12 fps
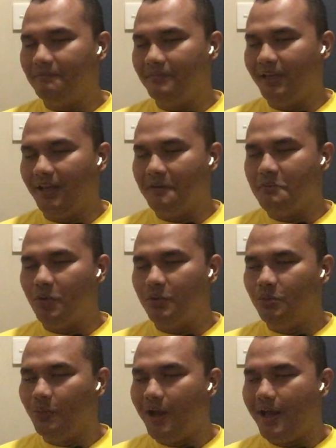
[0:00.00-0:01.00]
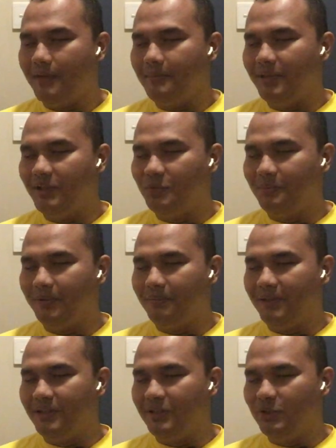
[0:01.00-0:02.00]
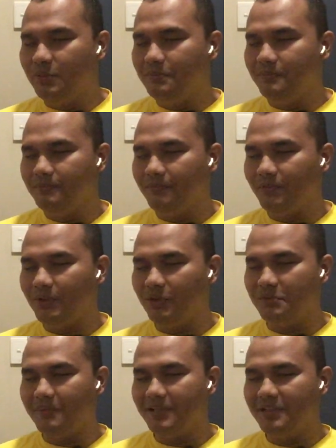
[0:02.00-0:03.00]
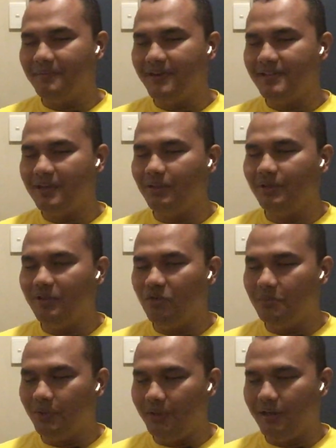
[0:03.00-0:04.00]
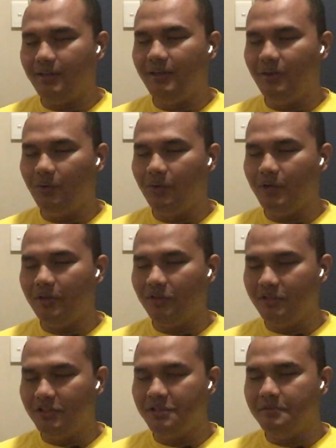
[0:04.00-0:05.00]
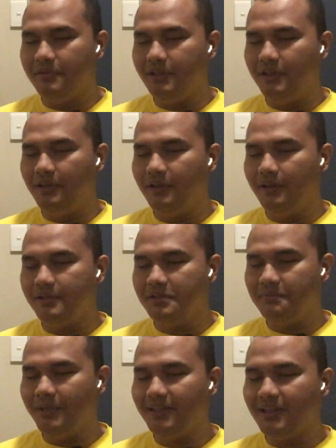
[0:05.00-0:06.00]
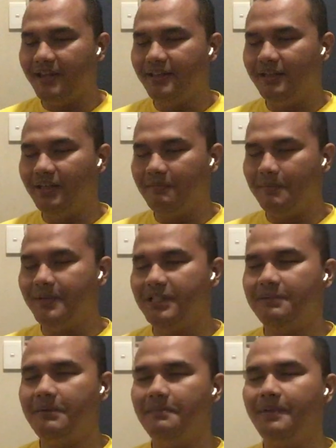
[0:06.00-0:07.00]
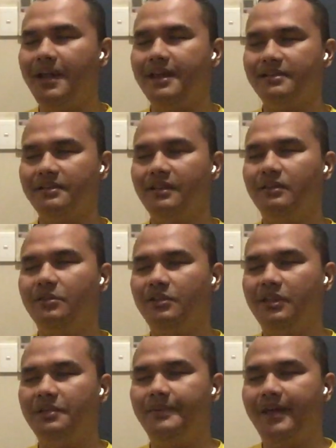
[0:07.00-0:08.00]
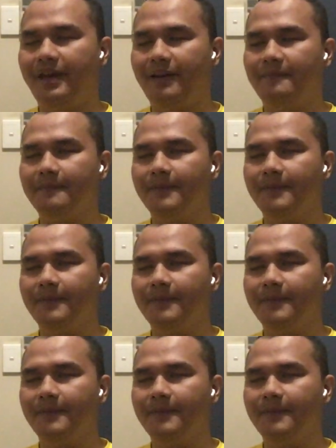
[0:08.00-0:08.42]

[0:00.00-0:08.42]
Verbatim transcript: mendingan bawa dua medium medium terus maksimal satunya 23 kilo atau di, di split lah jadi 15-15 gitu jadi biar